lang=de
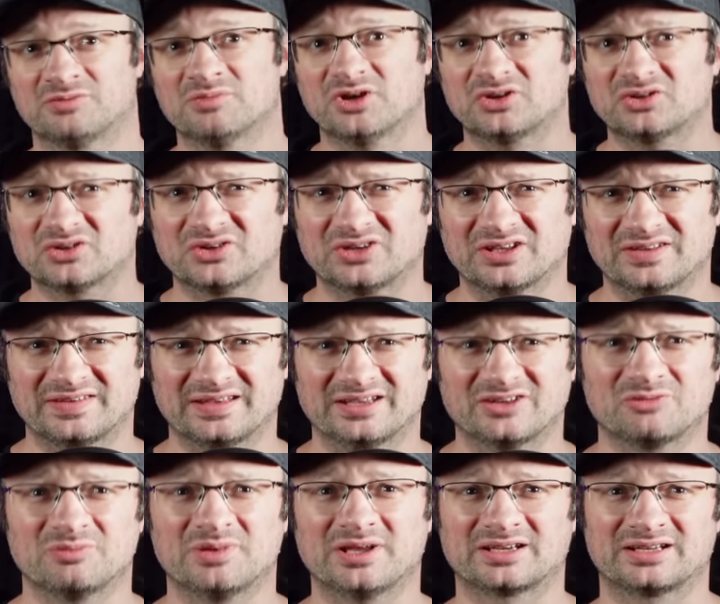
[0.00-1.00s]
möchte euch jetzt
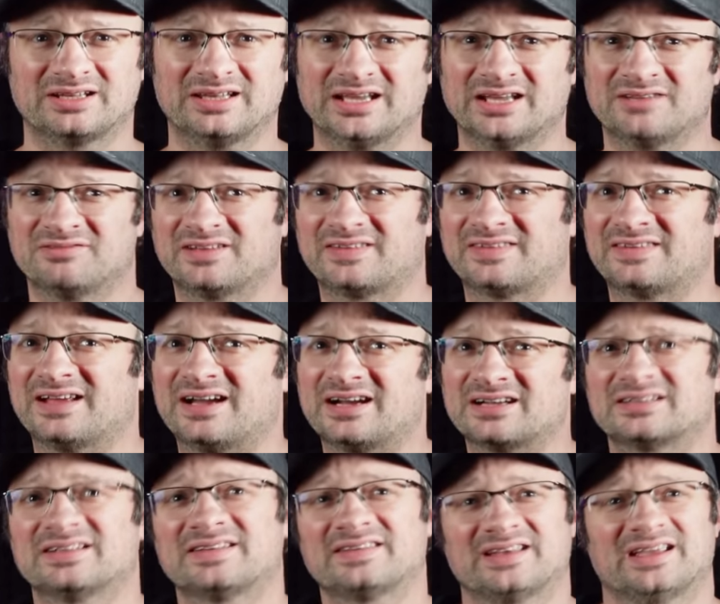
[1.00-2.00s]
erstmal erklären, was
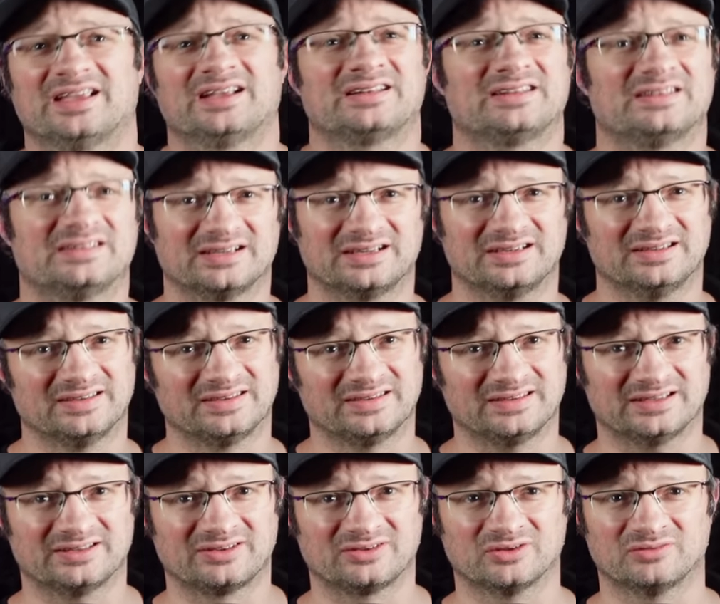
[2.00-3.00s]
sagt das eigentlich alles
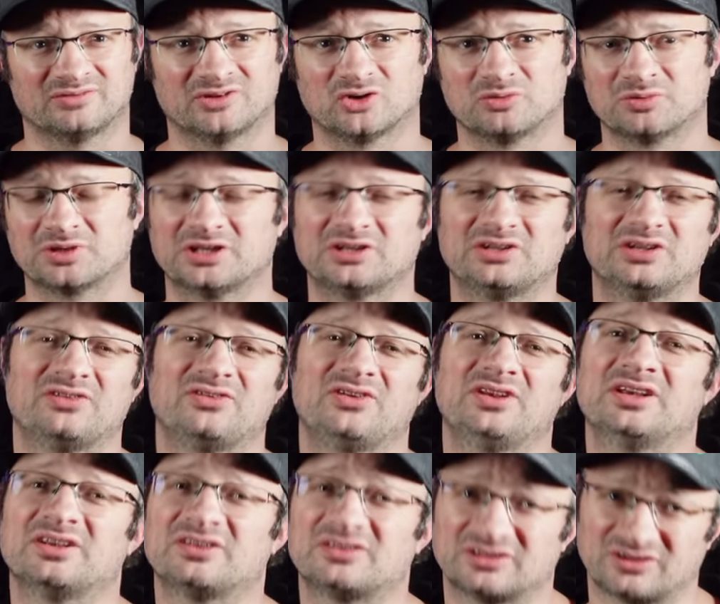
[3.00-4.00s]
jetzt und warum
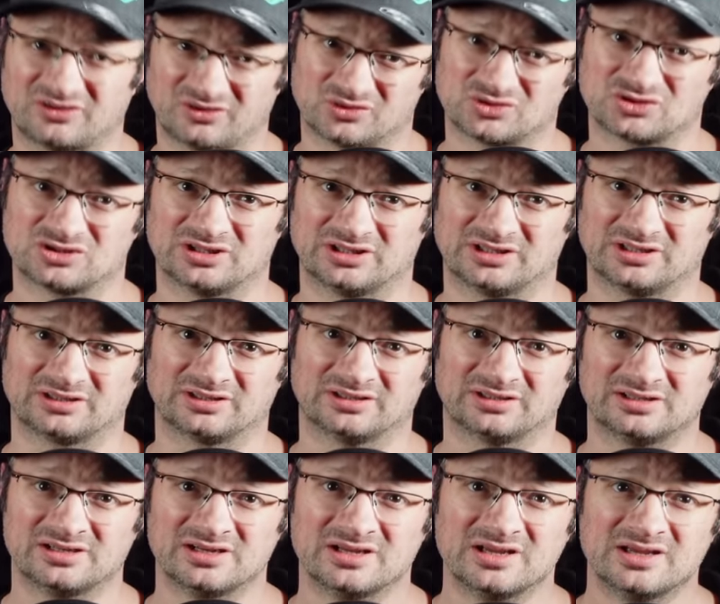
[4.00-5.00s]
kritisiere ich das so stark,
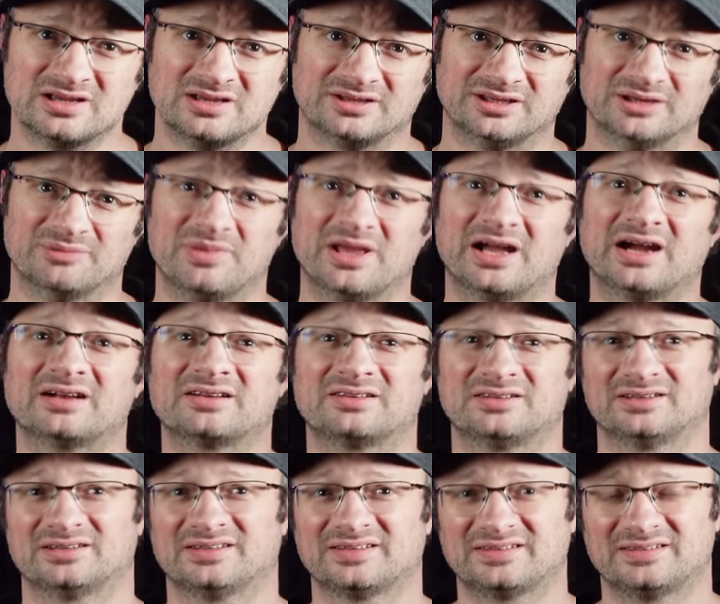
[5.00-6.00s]
ja? Ihr merkt
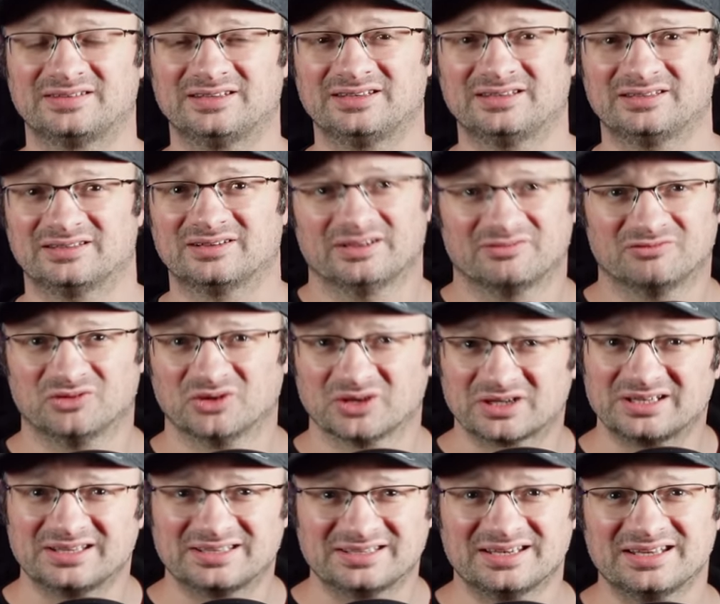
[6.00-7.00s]
ja, dass die
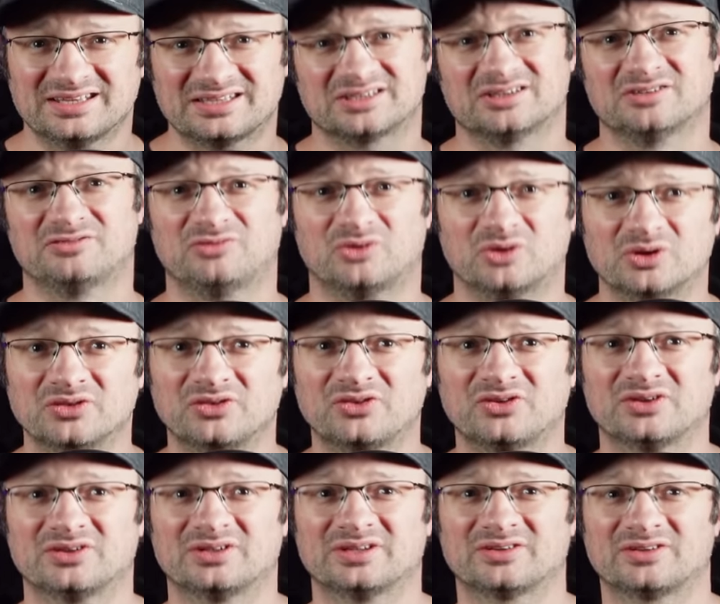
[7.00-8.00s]
wirklich nicht gewohnt
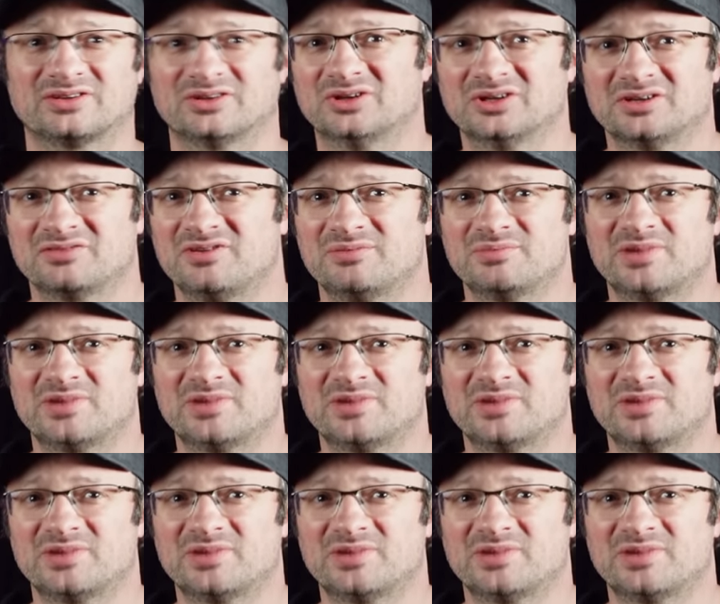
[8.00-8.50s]
sind, dass irgendwie